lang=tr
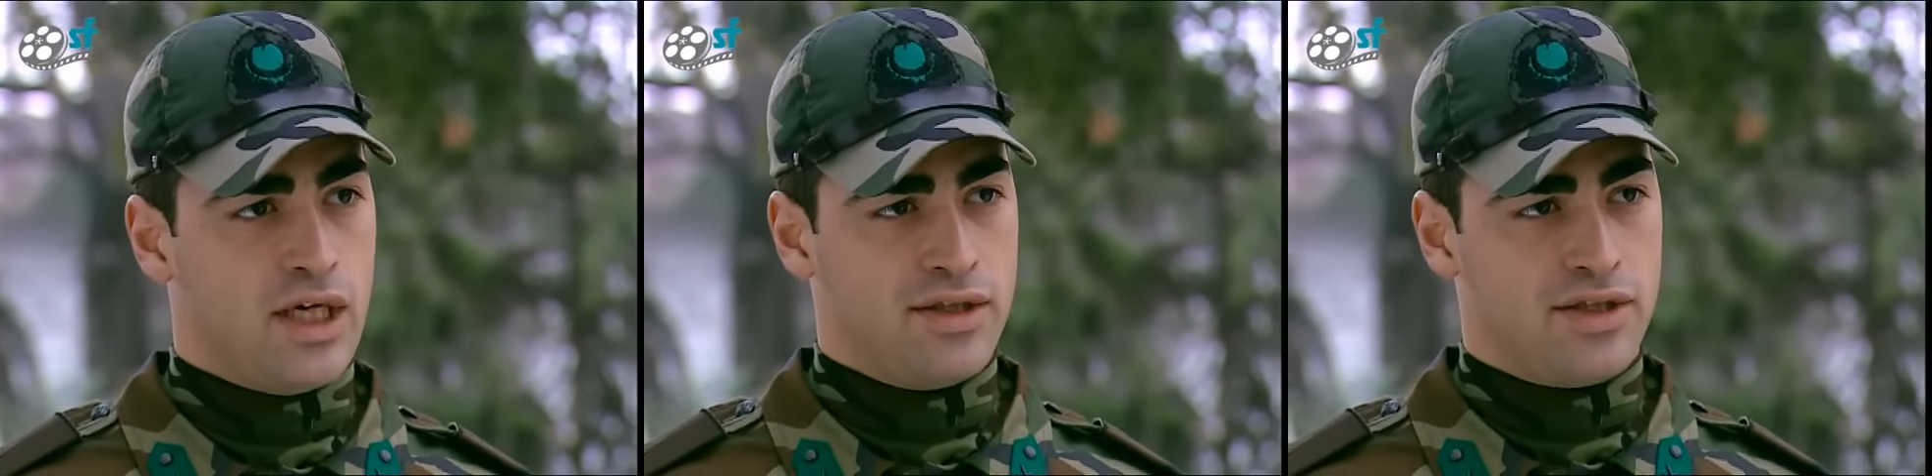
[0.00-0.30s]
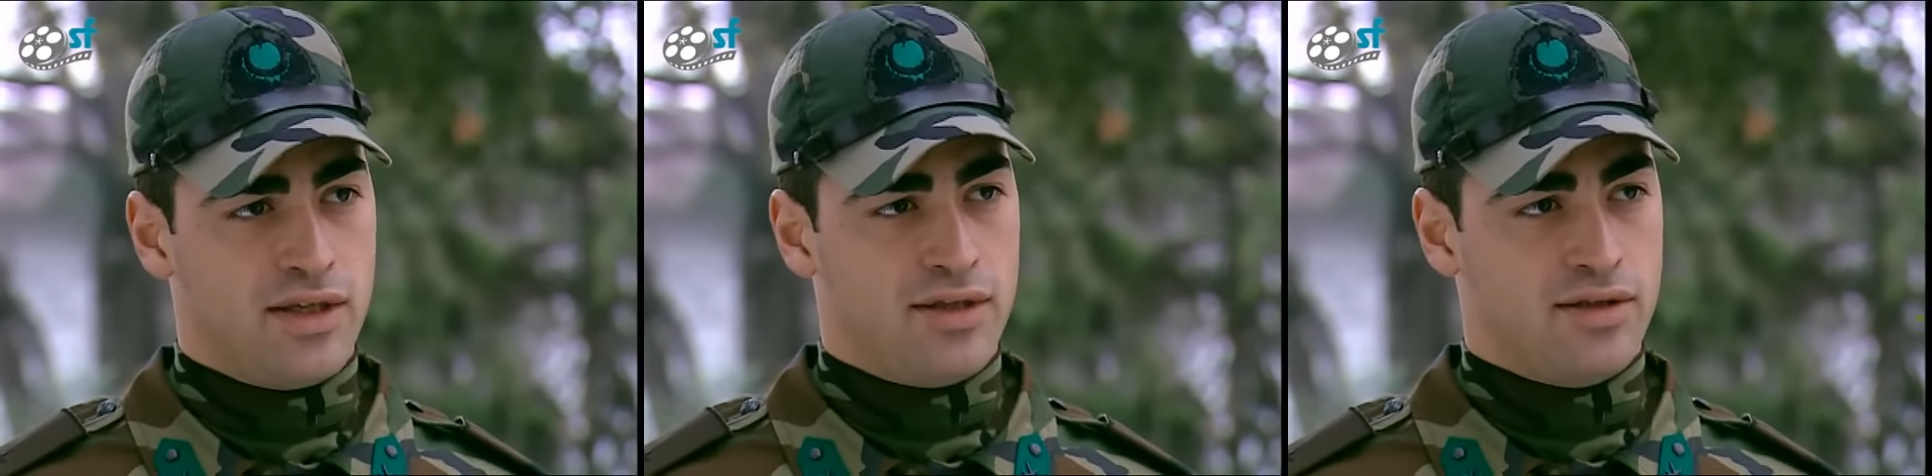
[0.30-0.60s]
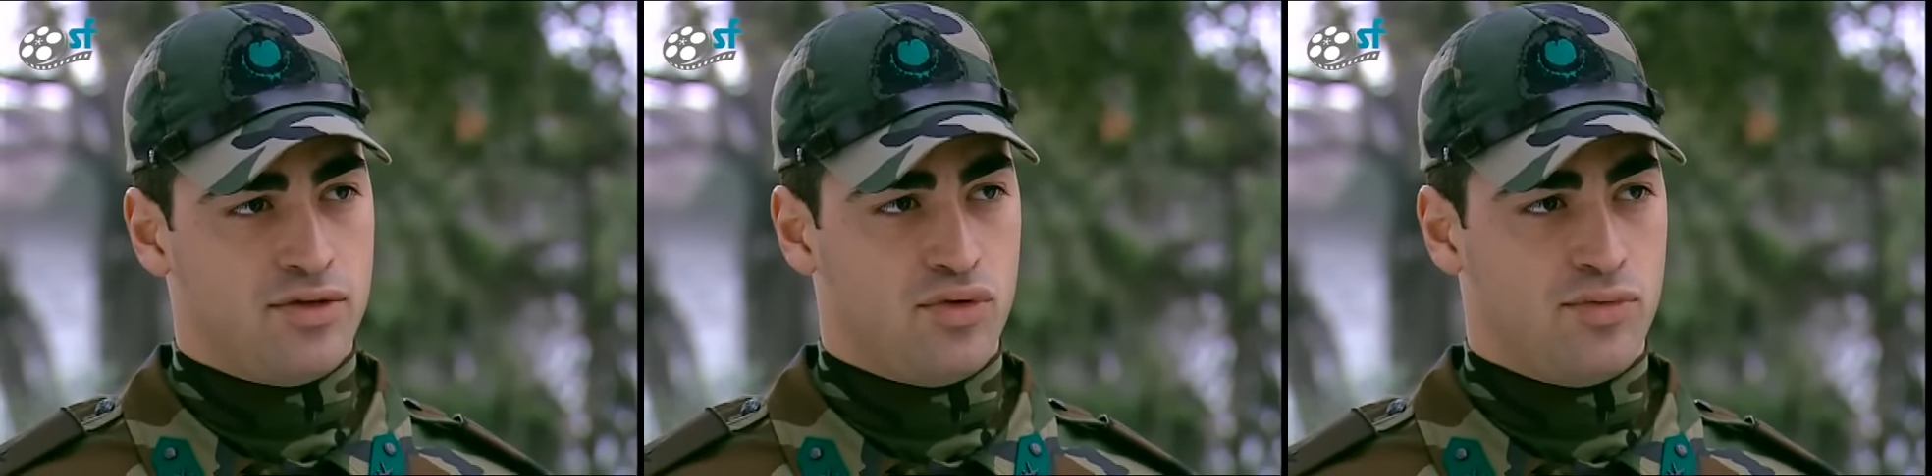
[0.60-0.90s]
Yanlış
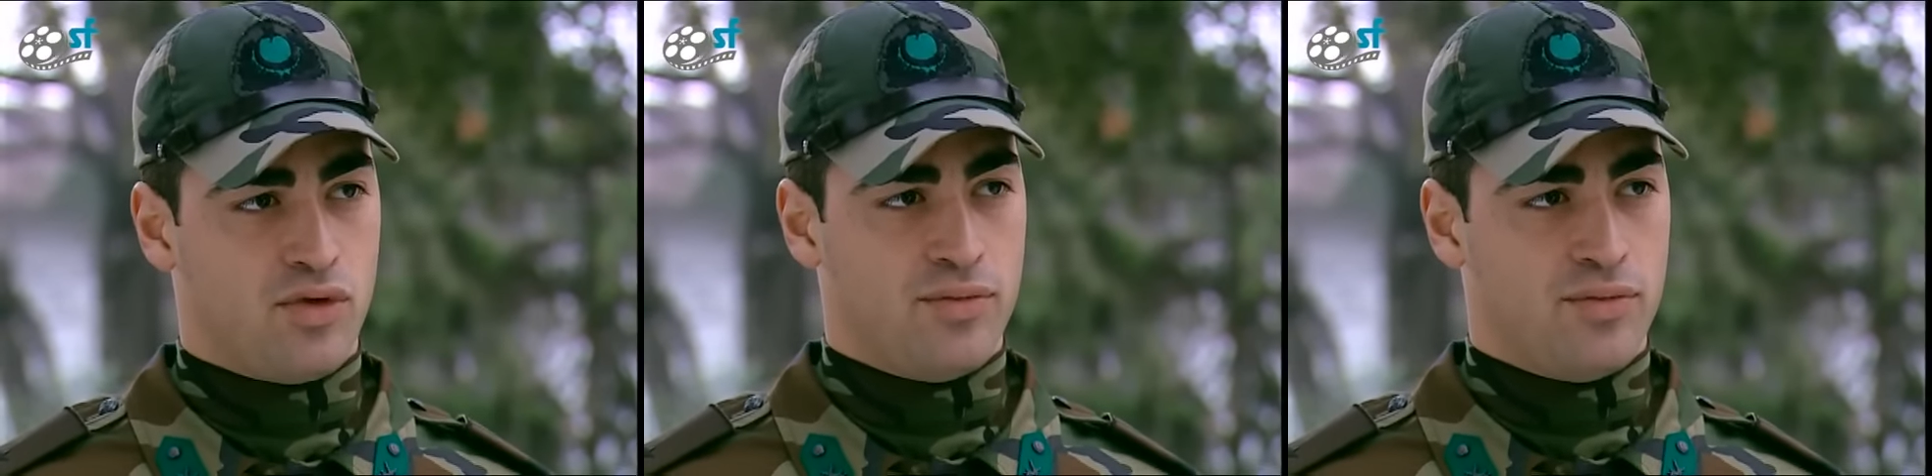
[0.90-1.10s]
anladınız durumu